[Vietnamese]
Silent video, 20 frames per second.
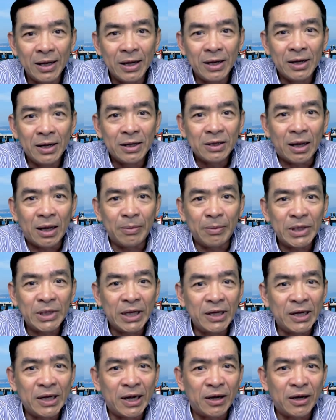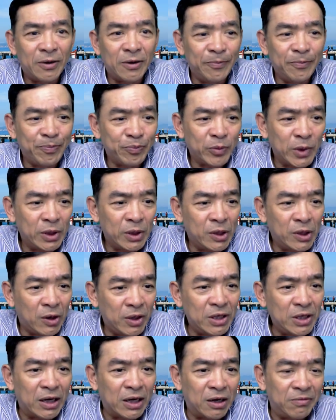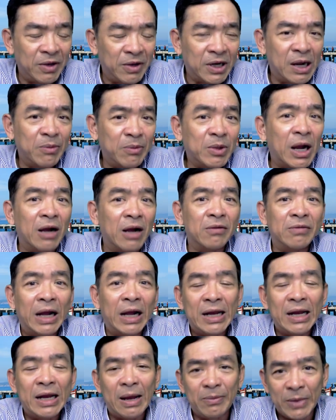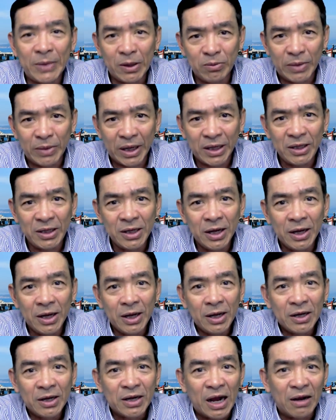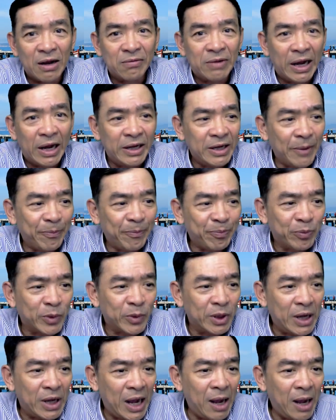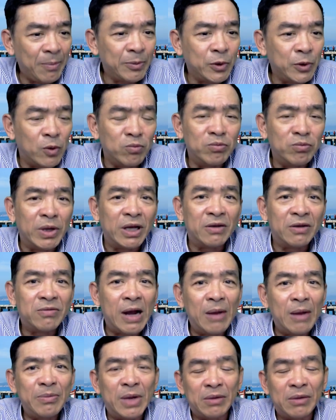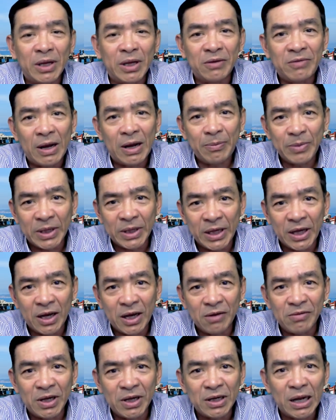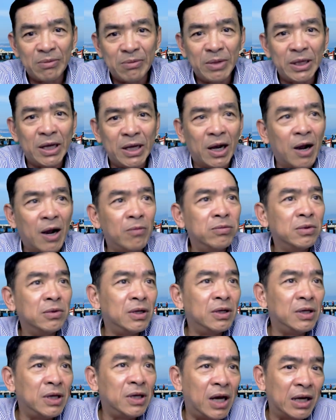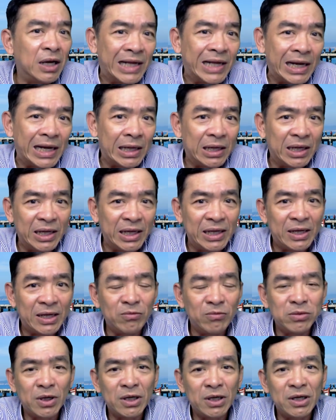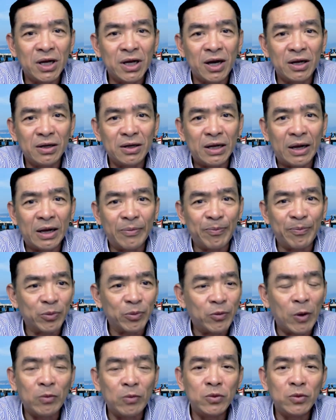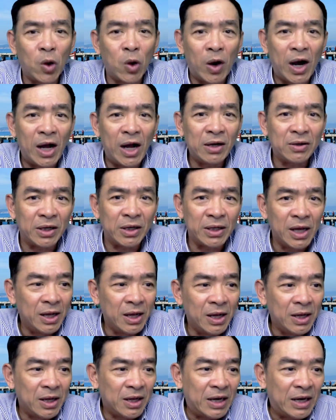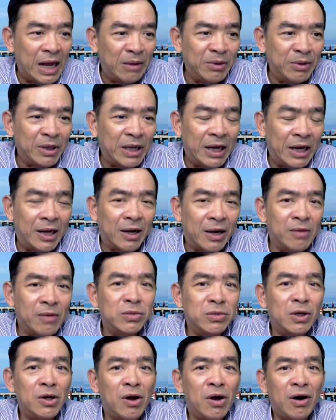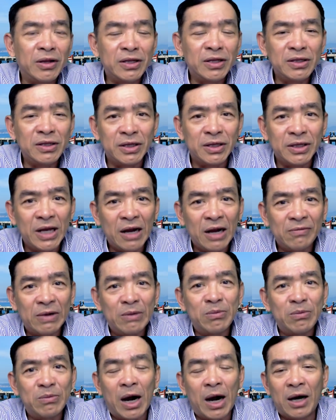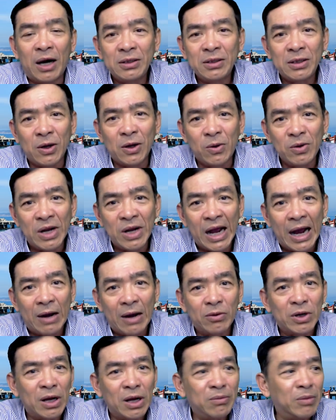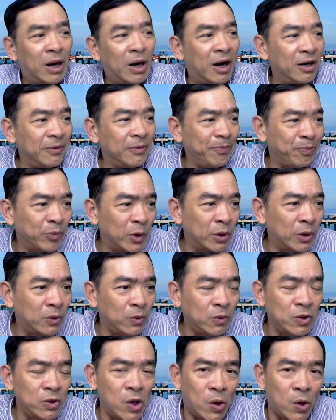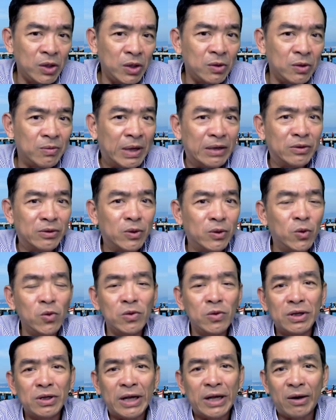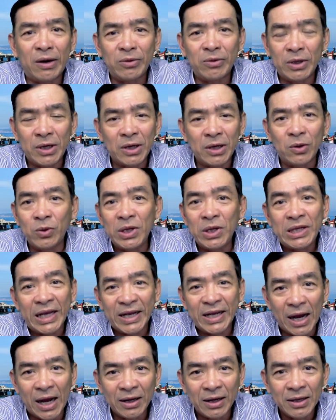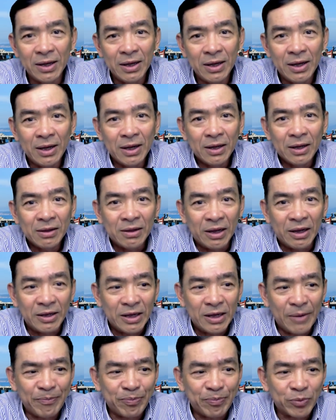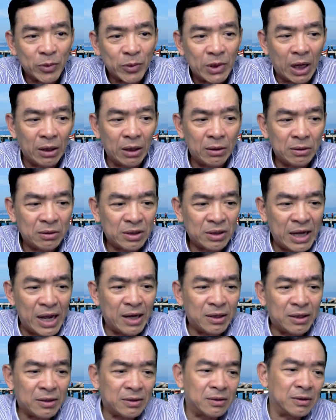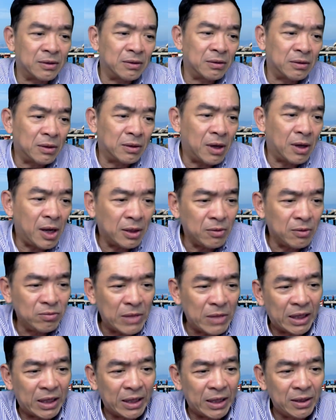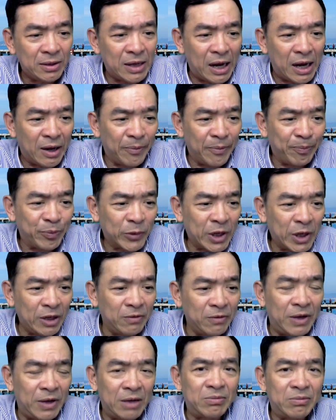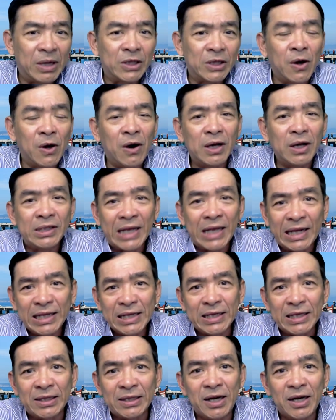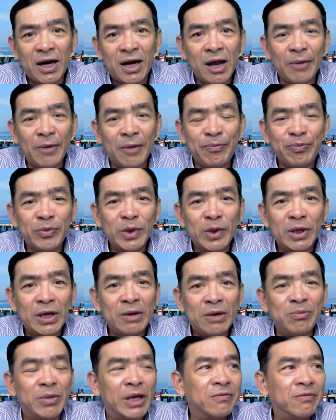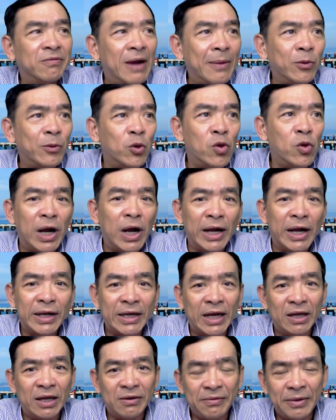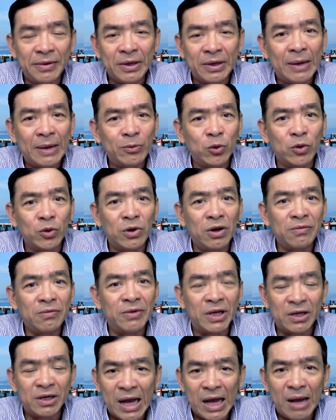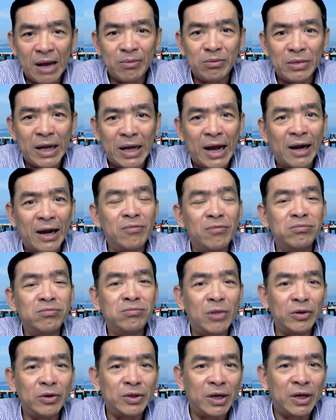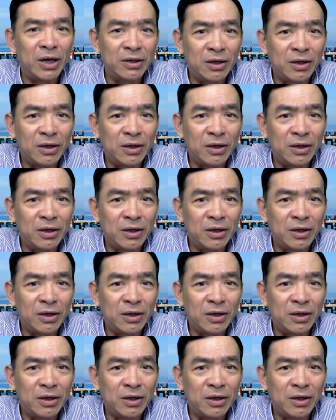thậm chí là họ nói rằng ở Việt Nam cần phải làm theo Mỹ cần phải um, áp dụng biện pháp này biện pháp kia Việt Nam bây giờ không có nên cách ly không có nên là phong tỏa rồi làm như vậy là không có lo cho người dân phải mở sổ gạo ra mở um, cứu đói phải cứu nghèo gì đó đủ thứ chuyện hết thì um, thật ra đó chúng ta thấy rằng cái việc mà so sánh giữa um, cái biện pháp của Hoa Kỳ với biện pháp của Việt Nam là không bao giờ nó